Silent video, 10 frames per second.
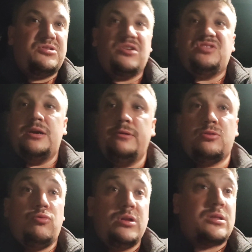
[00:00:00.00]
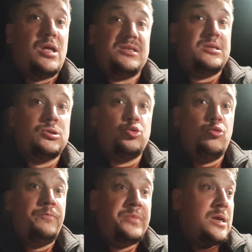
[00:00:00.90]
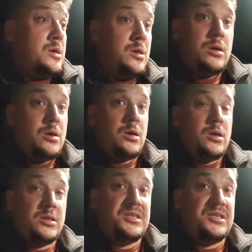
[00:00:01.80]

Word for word: Сейчас все говорят, о, классно, Zoom, э,